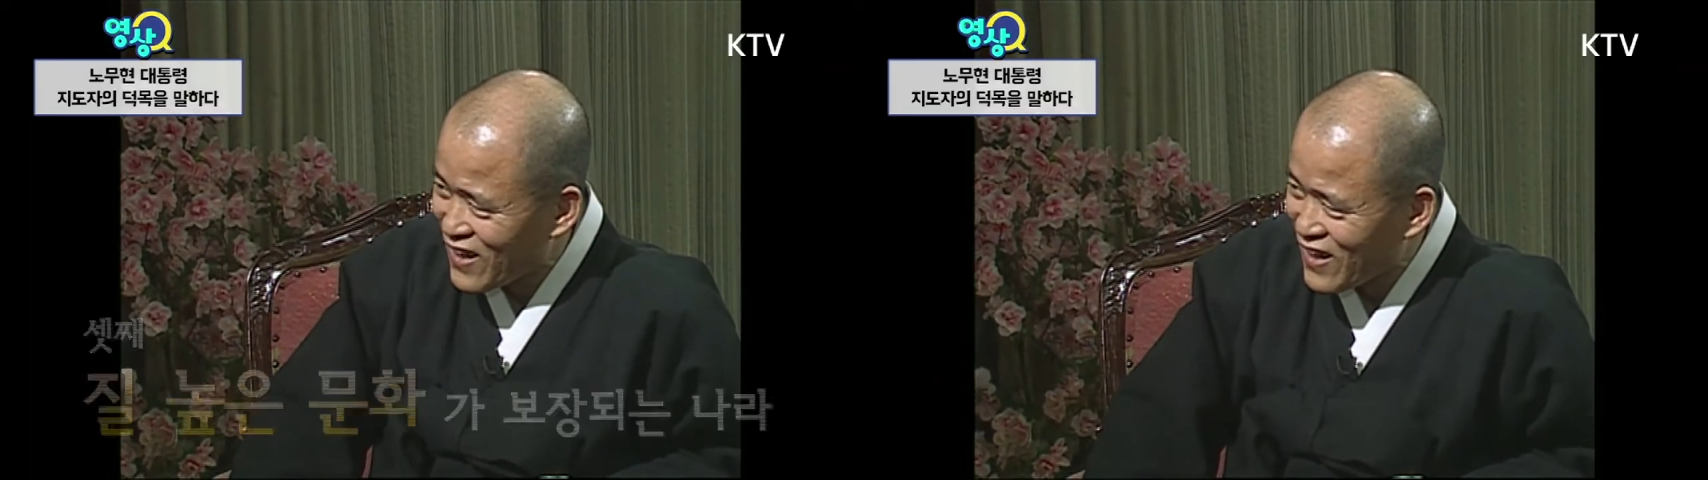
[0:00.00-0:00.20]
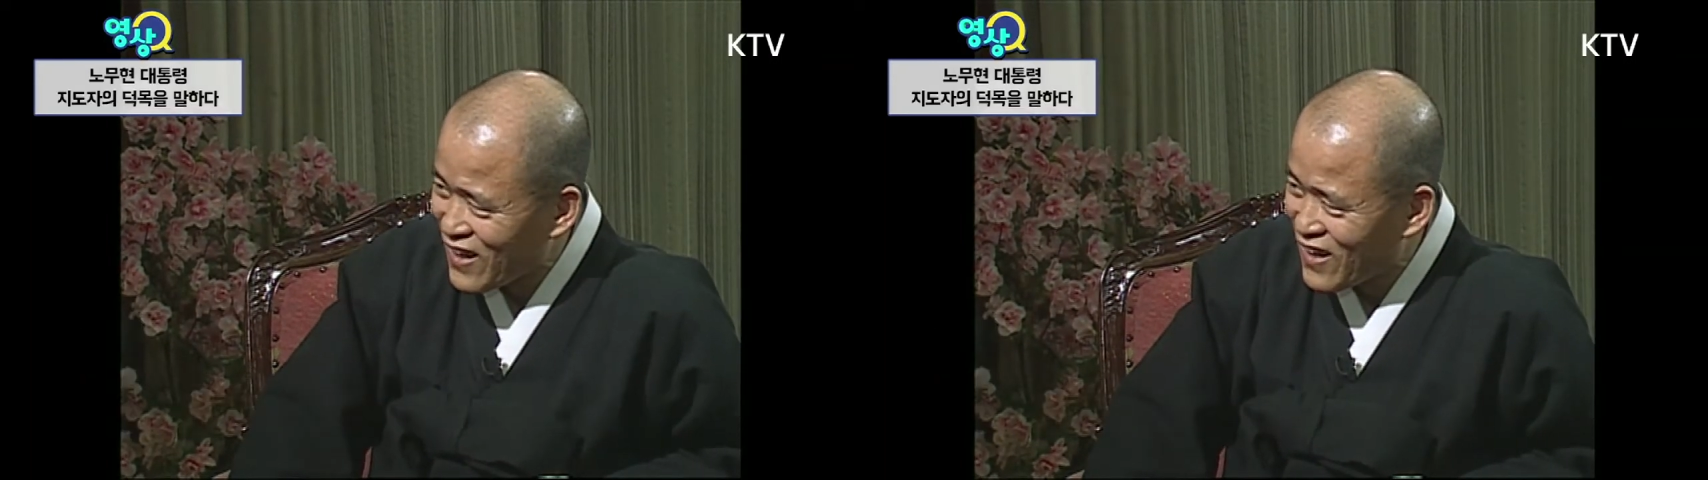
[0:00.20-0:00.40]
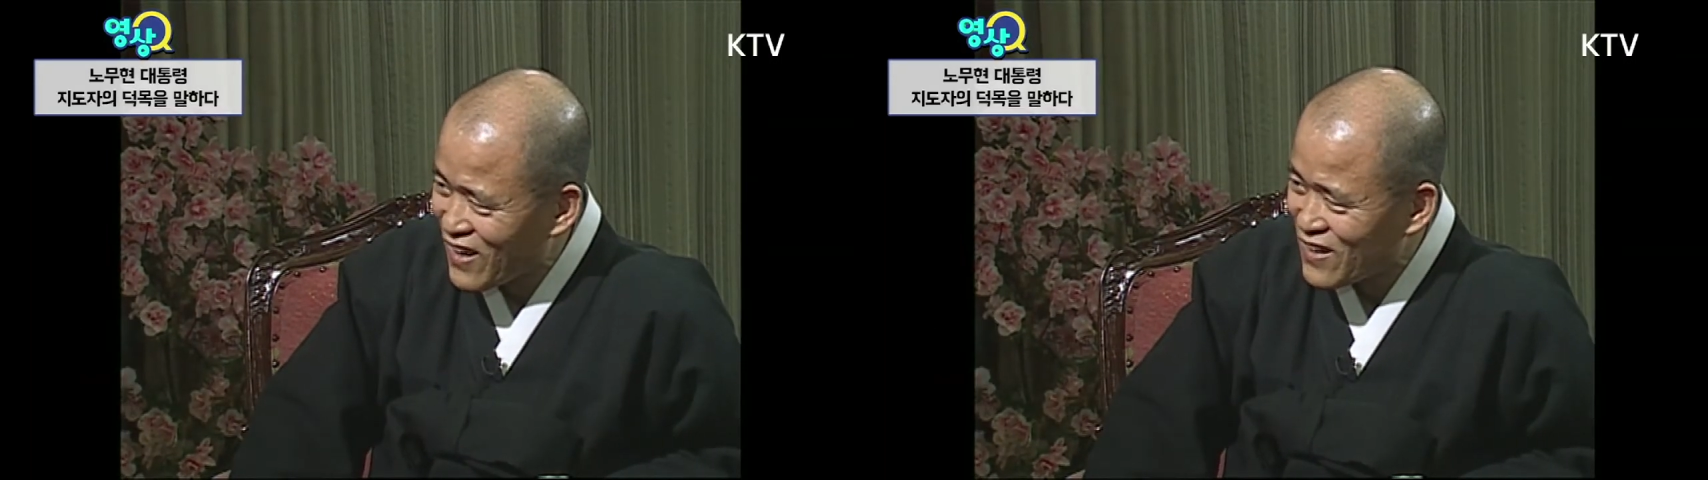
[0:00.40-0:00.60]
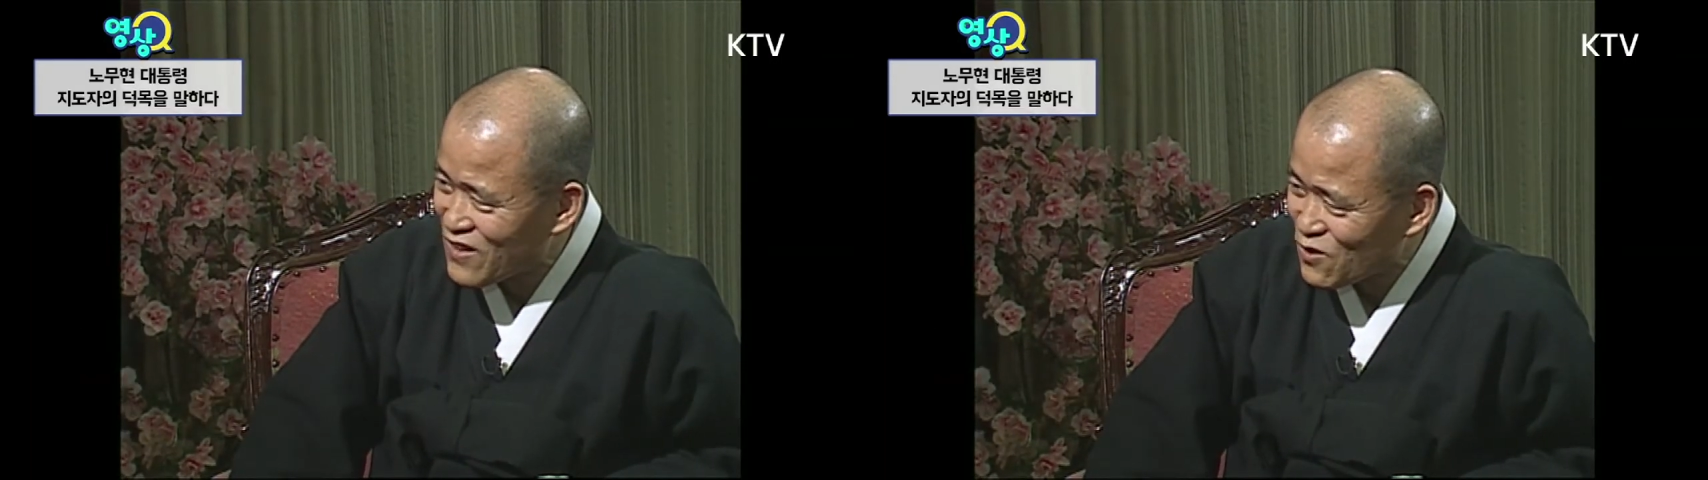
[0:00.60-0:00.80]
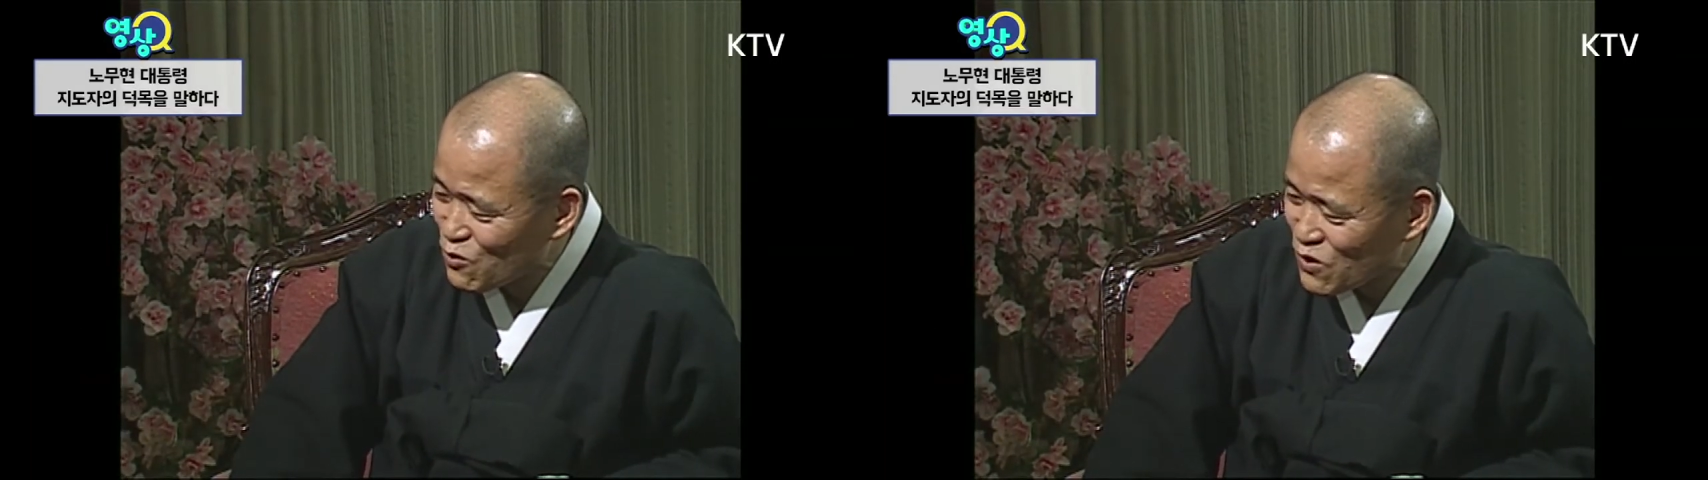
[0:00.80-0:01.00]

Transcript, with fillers: 아, 예. 이걸